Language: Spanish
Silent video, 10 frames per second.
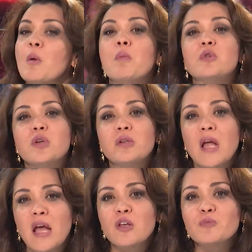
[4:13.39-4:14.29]
muchos
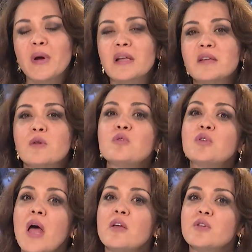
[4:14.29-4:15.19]
de ellos para ser
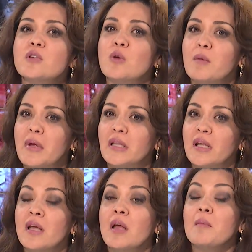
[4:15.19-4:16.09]
usados
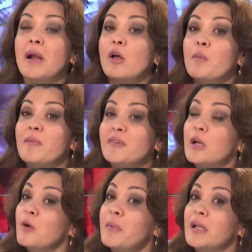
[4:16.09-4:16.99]
sexualmente, para ser
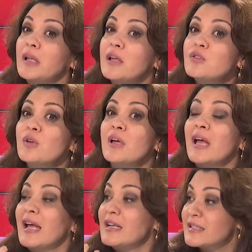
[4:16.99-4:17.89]
convertidos
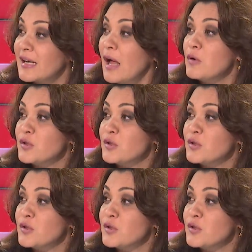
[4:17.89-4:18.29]
en esclavos